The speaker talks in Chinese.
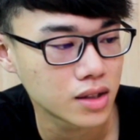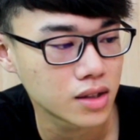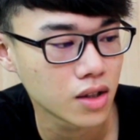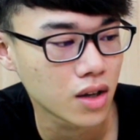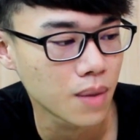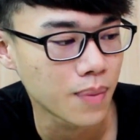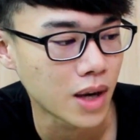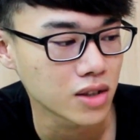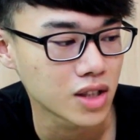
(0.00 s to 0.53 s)
一样是
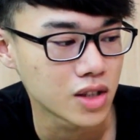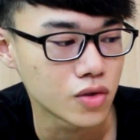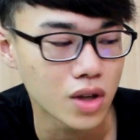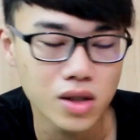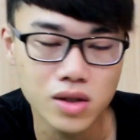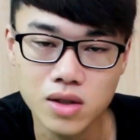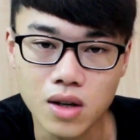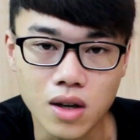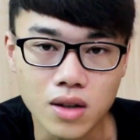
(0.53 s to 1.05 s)
有个保险
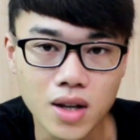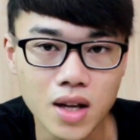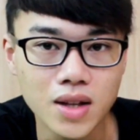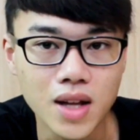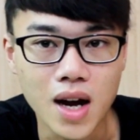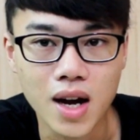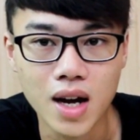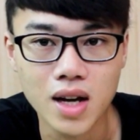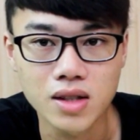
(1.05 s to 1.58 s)
装置哦。当
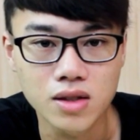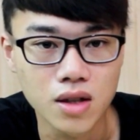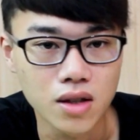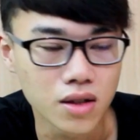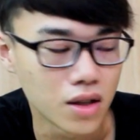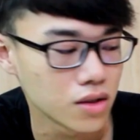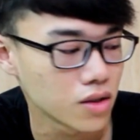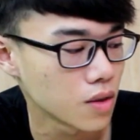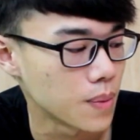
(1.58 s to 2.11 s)
打开的时候
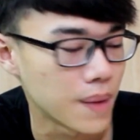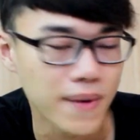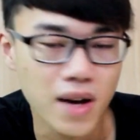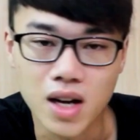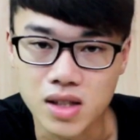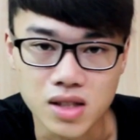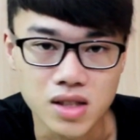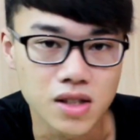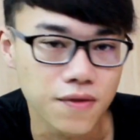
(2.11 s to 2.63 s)
呢，就没办
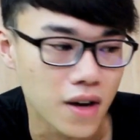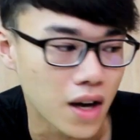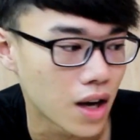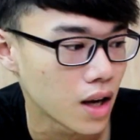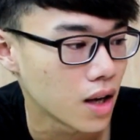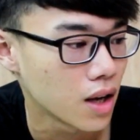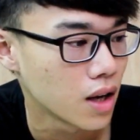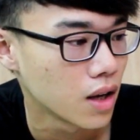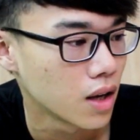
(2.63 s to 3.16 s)
法激发。
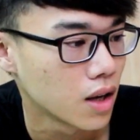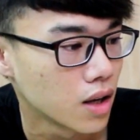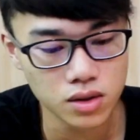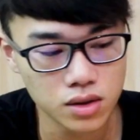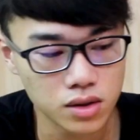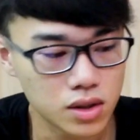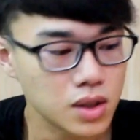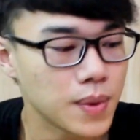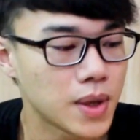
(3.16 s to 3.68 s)

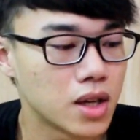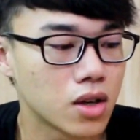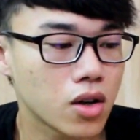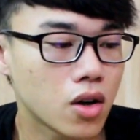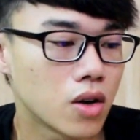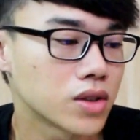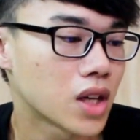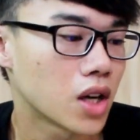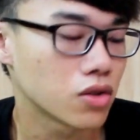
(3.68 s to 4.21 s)
基本
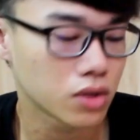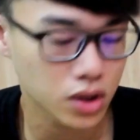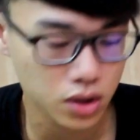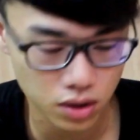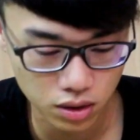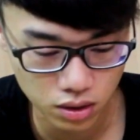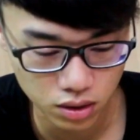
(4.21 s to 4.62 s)
构造是。